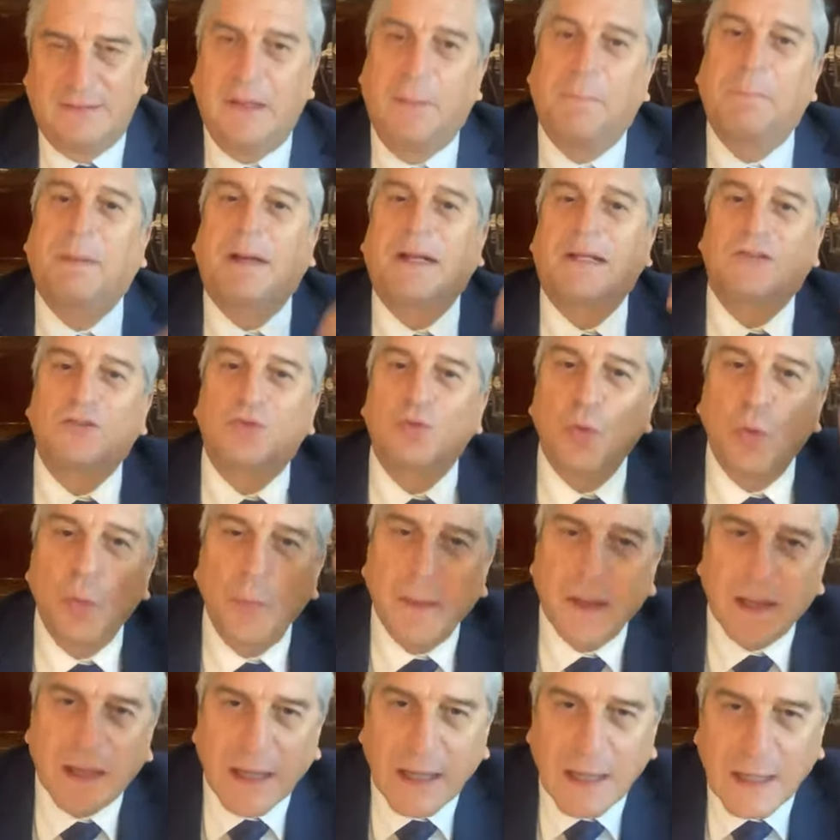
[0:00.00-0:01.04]
Se
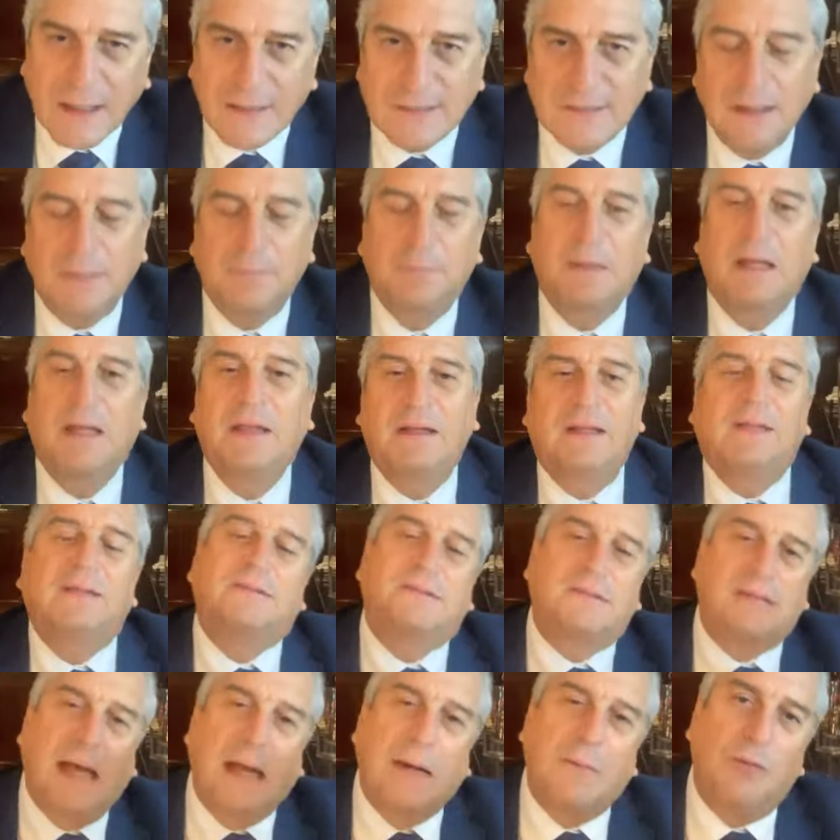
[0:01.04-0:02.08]
presume que Él es el
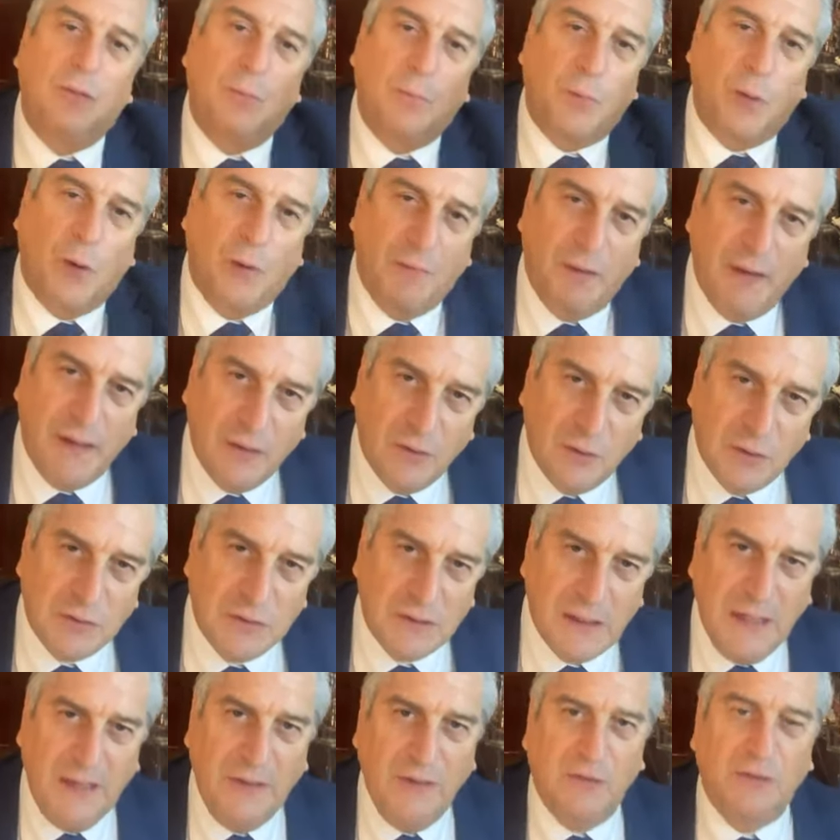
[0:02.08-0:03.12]
Padre, salvo prueba en
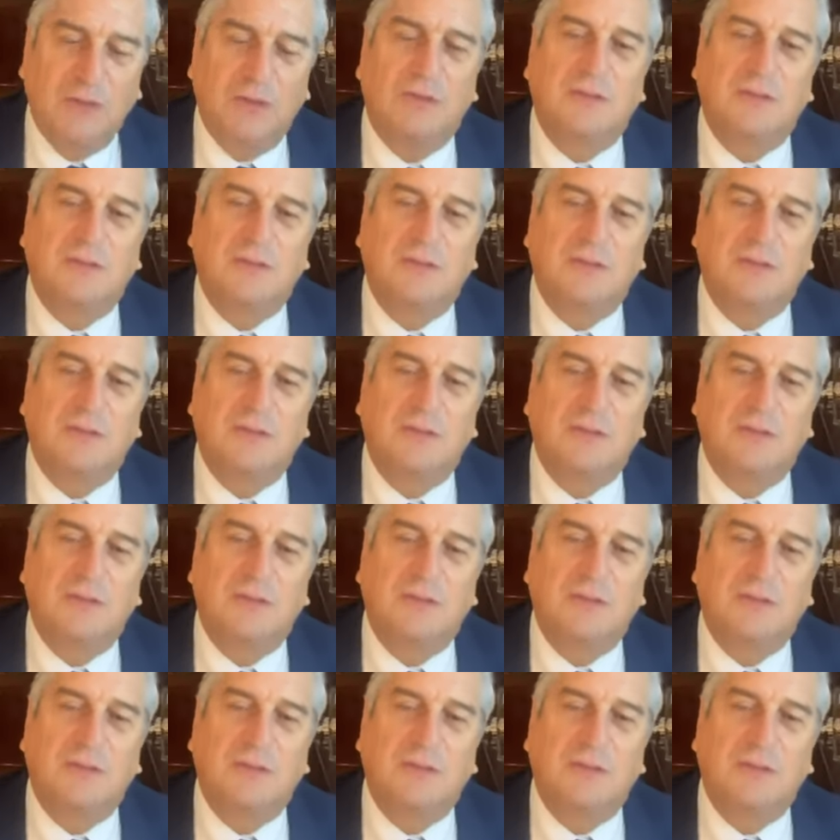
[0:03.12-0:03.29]
contrario.